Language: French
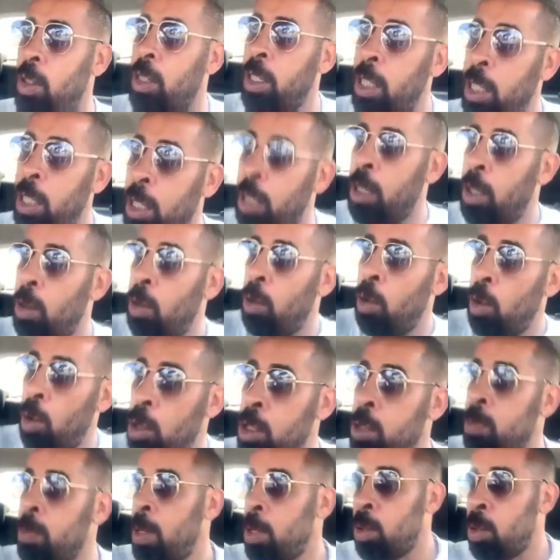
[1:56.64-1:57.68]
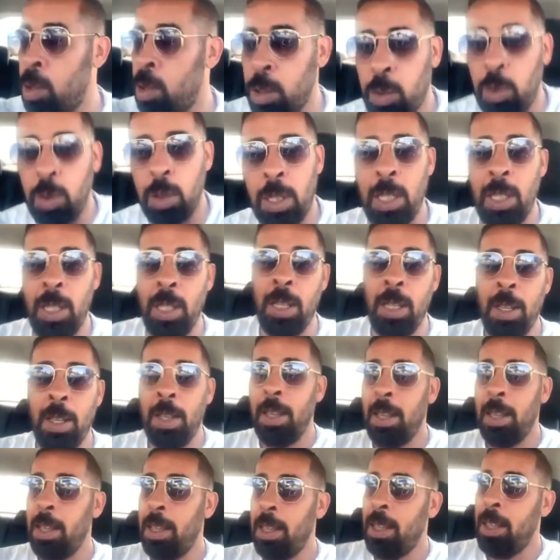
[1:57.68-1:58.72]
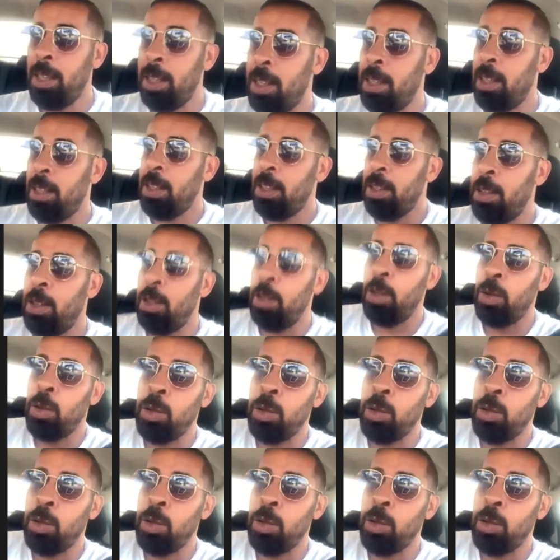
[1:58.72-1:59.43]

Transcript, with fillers: et heureusement de l'autre côté, euh,